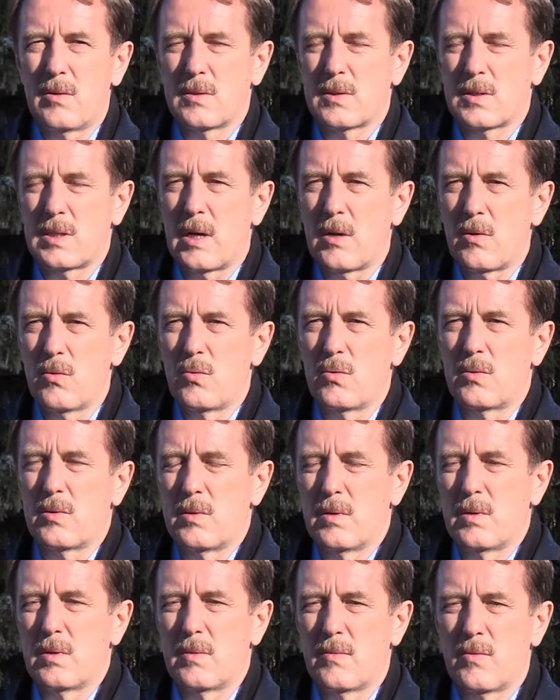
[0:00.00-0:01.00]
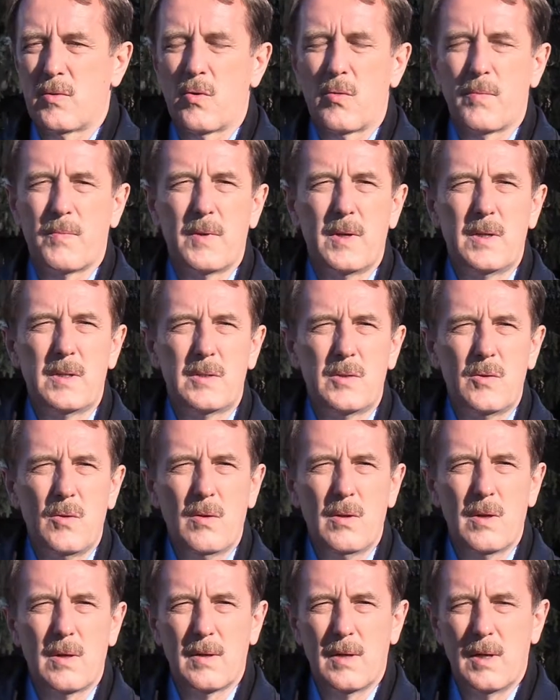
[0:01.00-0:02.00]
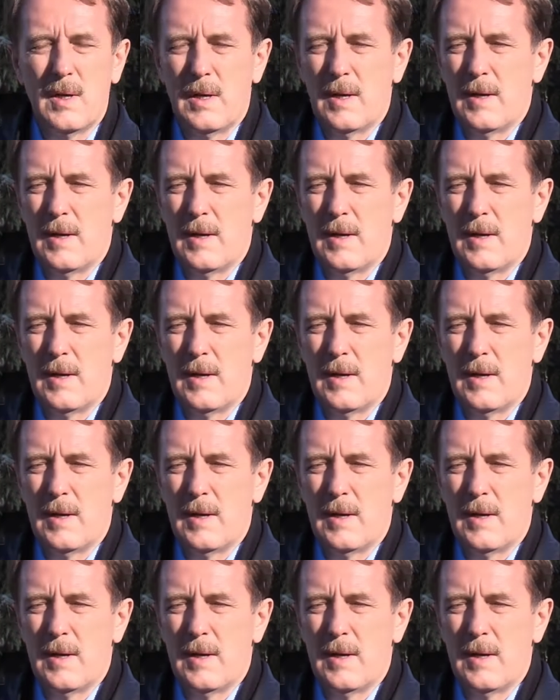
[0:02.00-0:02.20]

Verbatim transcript: шагнуть в крупные села –